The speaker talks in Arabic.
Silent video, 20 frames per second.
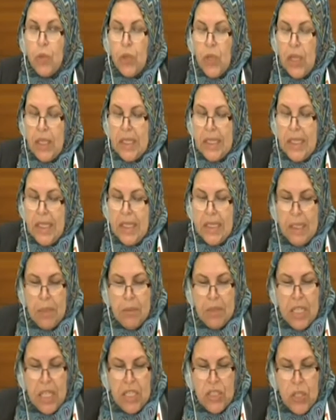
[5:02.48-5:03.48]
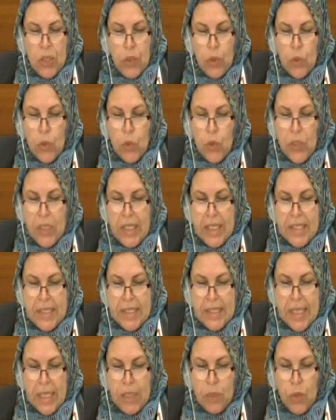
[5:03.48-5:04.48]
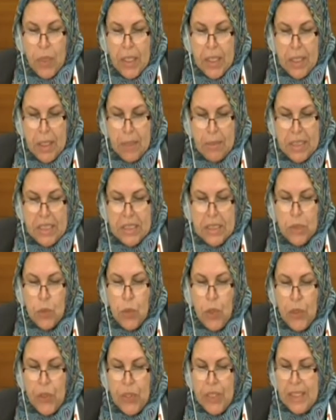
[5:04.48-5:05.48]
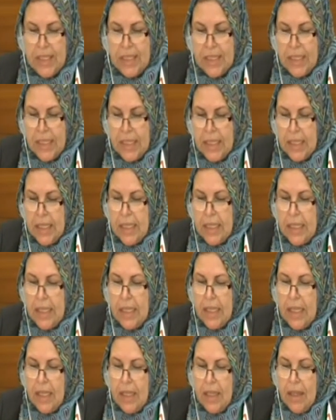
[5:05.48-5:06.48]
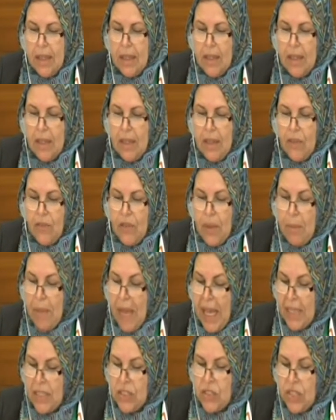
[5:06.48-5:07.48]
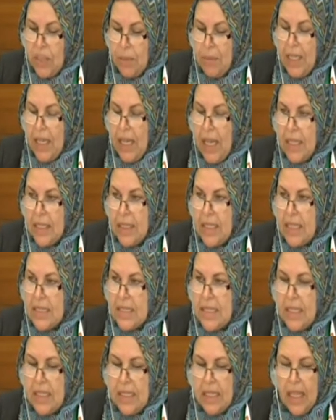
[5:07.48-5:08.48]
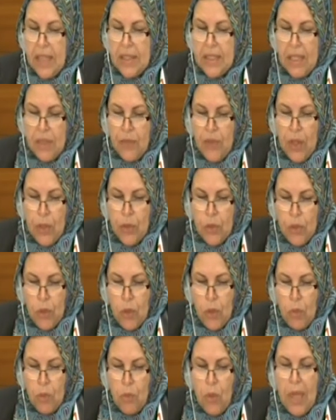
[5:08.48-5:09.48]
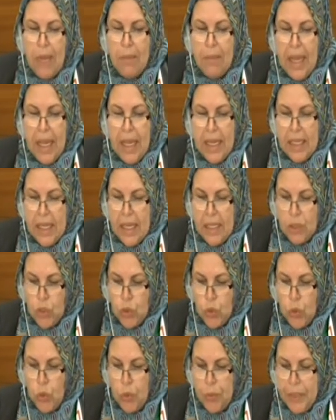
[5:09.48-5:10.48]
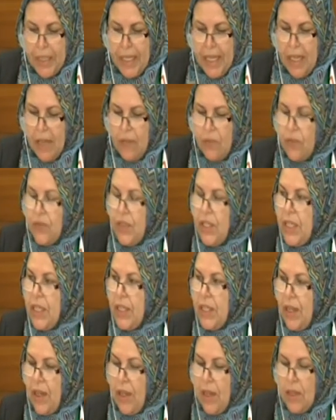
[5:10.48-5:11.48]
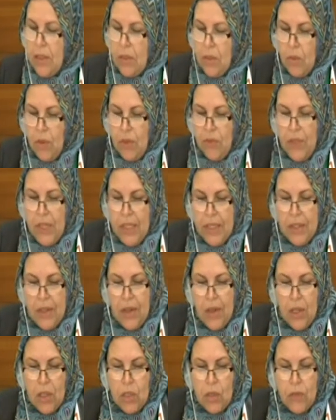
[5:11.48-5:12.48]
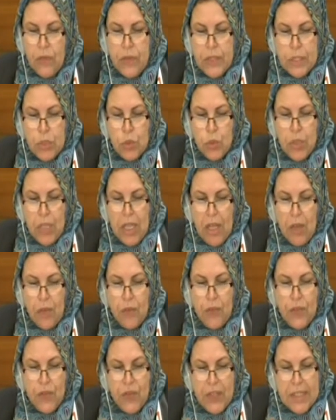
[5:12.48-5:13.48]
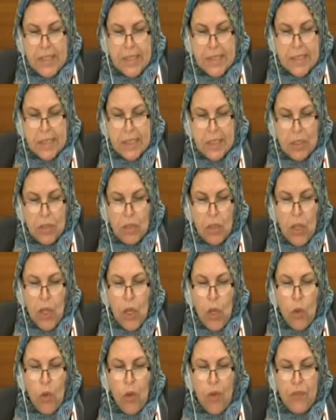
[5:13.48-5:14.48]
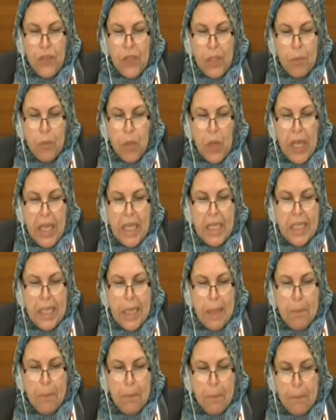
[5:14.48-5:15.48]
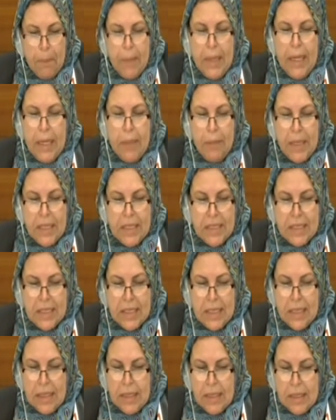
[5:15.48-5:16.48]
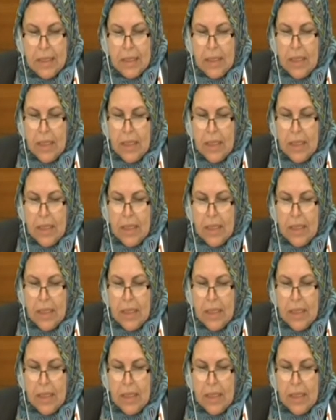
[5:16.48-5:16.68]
المناضلين من أجل حقوق الإنسان وكرامته وحريته فمعا جميعا نستطيع أن نرفع الظلم والمهانة عن شعوبنا في إيران وفي العراق وفي سوريا وفي فلسطين وفي مخيم ليبرتي